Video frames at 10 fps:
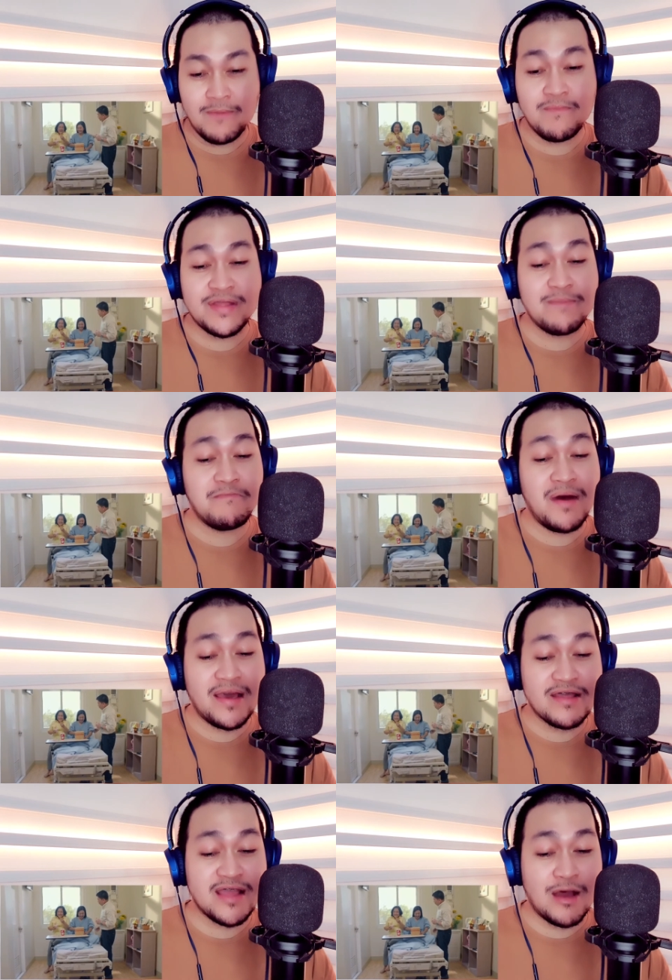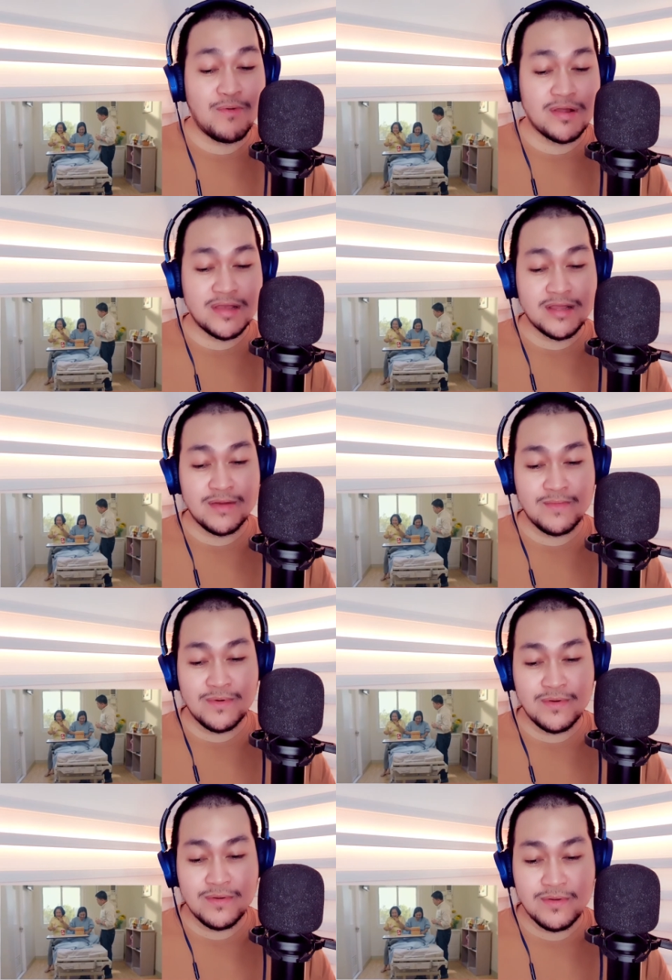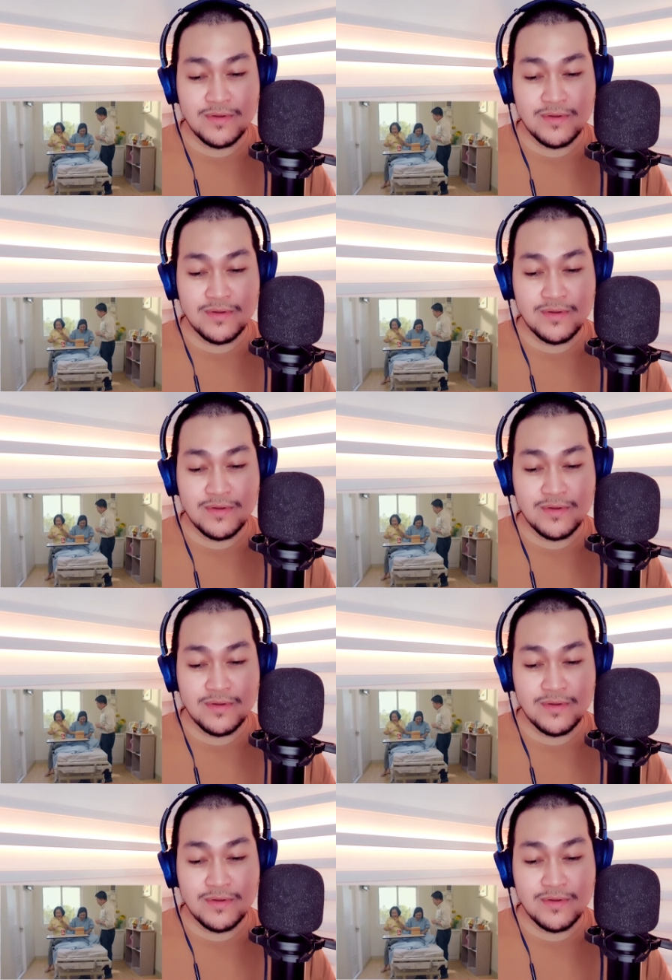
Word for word: Hindi maing tawag, tinan mo.